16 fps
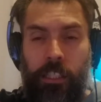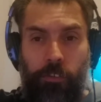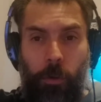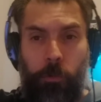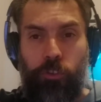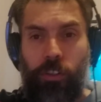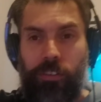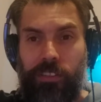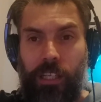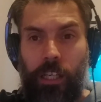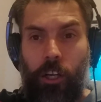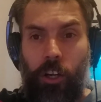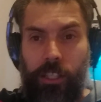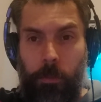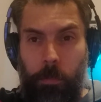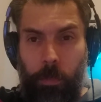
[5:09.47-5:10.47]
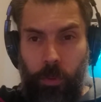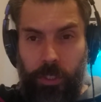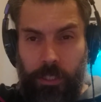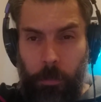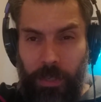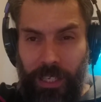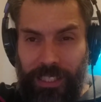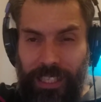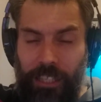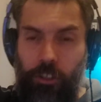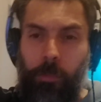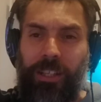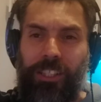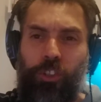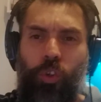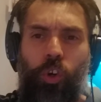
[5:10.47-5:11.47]
vamos fazer agora da Polícia Militar do
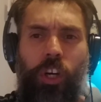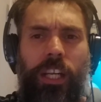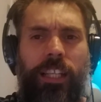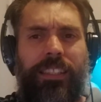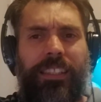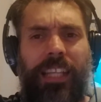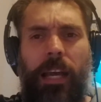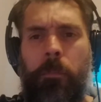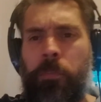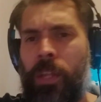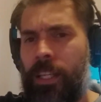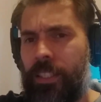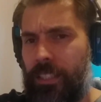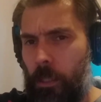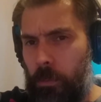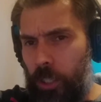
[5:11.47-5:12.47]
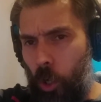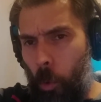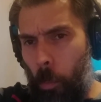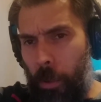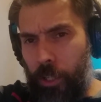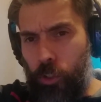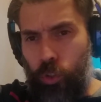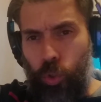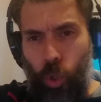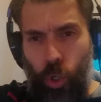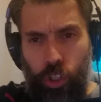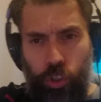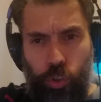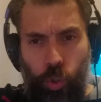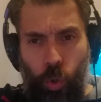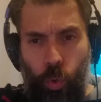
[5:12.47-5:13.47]
Amazonas, né? Estamos acompanhando
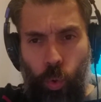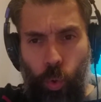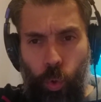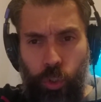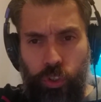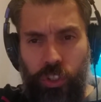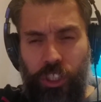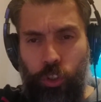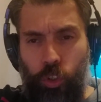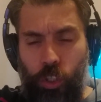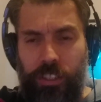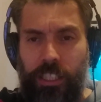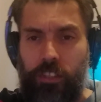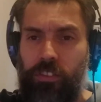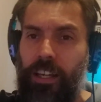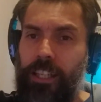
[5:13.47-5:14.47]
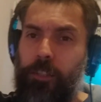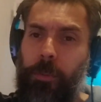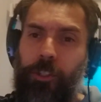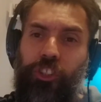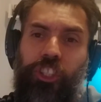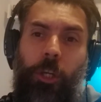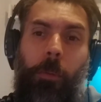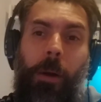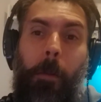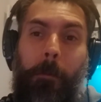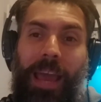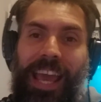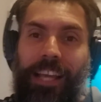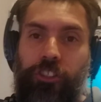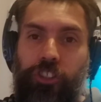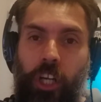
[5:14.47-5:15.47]
todos os concursos em todas as fases para a gente ter uma
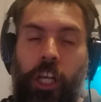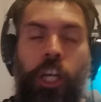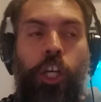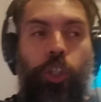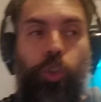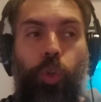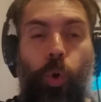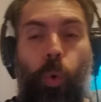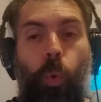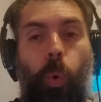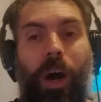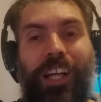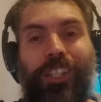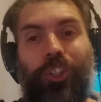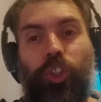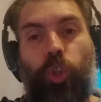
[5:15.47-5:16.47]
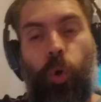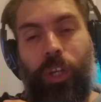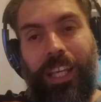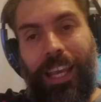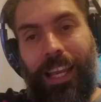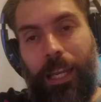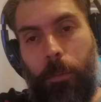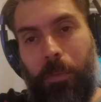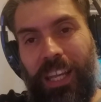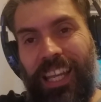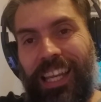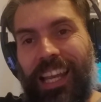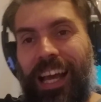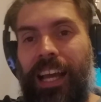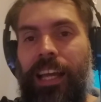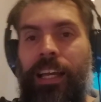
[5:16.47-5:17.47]
média do quanto que
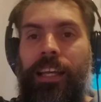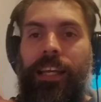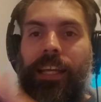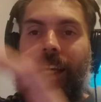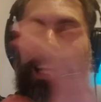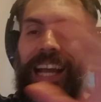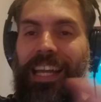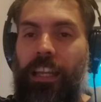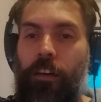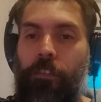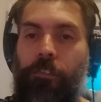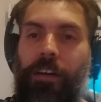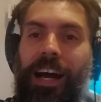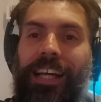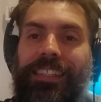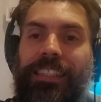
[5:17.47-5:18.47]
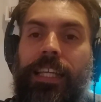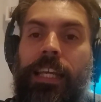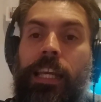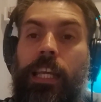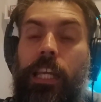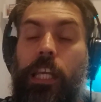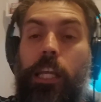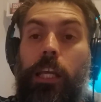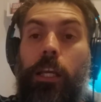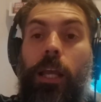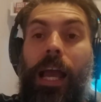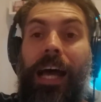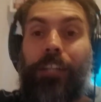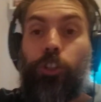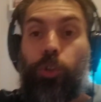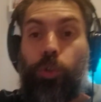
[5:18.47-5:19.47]
elimina, em cada fase e
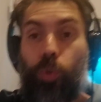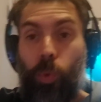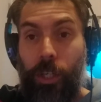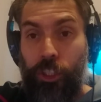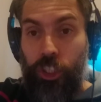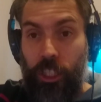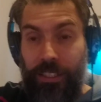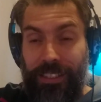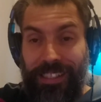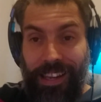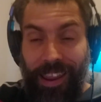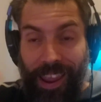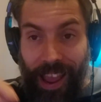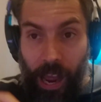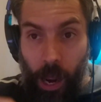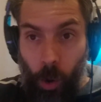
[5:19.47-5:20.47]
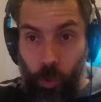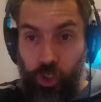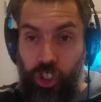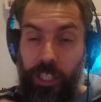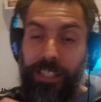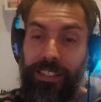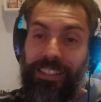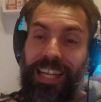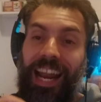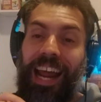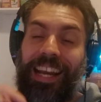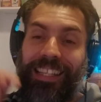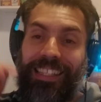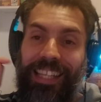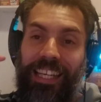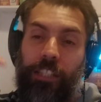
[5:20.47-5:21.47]
a sua chance real de
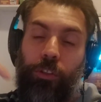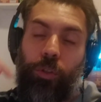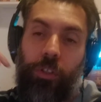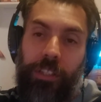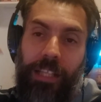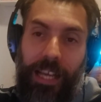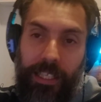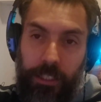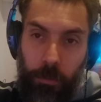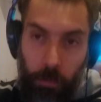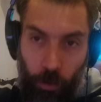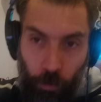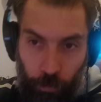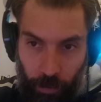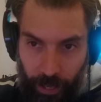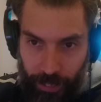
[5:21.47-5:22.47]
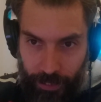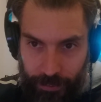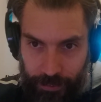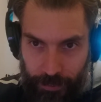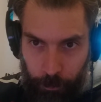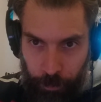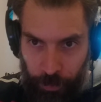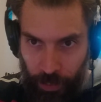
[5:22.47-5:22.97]
entrar dentro das mil vagas.